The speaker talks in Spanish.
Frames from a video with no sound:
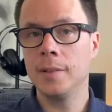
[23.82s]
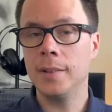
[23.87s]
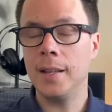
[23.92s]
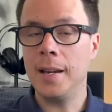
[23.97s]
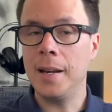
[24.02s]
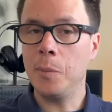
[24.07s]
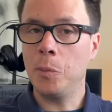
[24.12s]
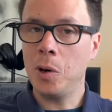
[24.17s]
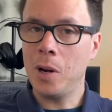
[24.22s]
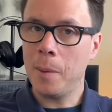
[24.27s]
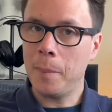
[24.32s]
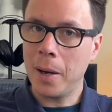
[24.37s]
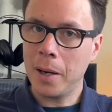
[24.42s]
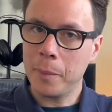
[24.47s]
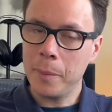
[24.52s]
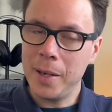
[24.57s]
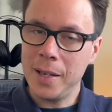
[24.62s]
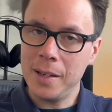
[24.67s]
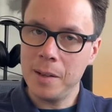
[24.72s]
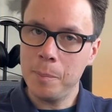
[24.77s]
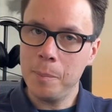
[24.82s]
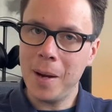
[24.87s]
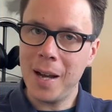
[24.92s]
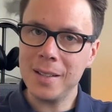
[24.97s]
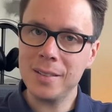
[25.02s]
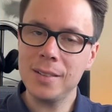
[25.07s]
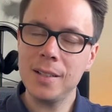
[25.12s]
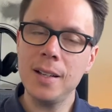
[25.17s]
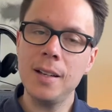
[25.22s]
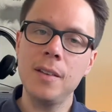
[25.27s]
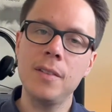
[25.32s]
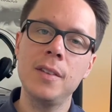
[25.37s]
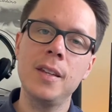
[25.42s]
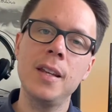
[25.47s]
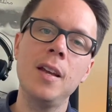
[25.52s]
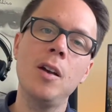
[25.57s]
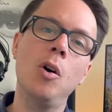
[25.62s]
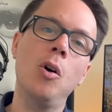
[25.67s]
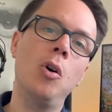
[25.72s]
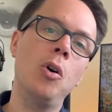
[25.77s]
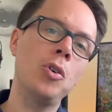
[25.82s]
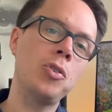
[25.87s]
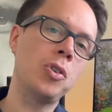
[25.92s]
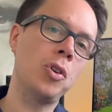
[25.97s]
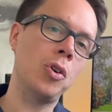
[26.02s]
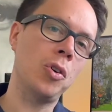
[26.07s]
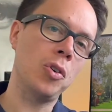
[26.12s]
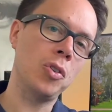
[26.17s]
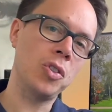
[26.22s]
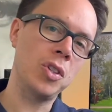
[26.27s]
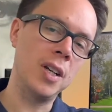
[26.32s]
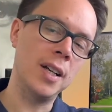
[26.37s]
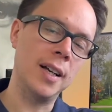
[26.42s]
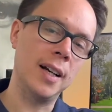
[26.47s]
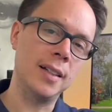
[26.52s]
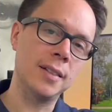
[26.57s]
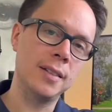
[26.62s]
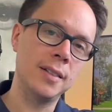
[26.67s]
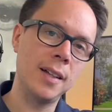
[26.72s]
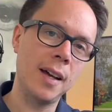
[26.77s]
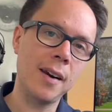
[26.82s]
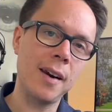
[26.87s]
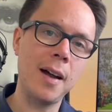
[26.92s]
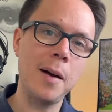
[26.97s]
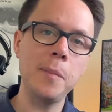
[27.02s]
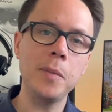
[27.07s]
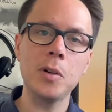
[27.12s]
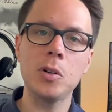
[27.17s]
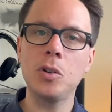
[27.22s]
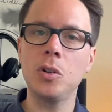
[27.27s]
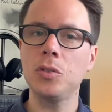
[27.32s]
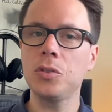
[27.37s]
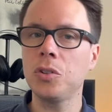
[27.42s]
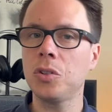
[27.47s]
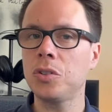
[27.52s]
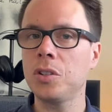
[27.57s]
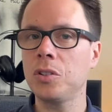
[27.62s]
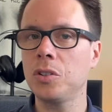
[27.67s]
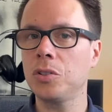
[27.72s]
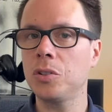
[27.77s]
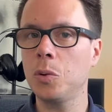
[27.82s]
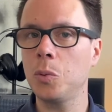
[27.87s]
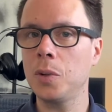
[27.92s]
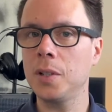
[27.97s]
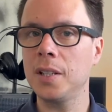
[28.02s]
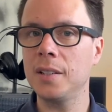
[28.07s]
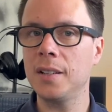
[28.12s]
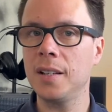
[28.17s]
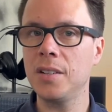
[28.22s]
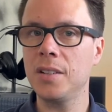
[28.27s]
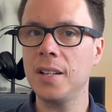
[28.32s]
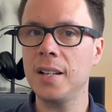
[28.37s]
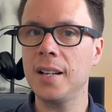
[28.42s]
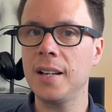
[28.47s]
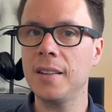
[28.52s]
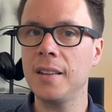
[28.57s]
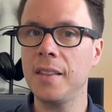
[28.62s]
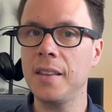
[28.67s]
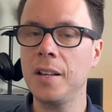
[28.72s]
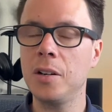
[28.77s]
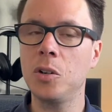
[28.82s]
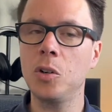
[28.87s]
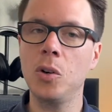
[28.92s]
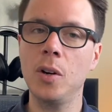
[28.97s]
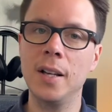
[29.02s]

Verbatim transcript: Tenemos la Mac Mini base de 8 GB de RAM con 256 GB de disco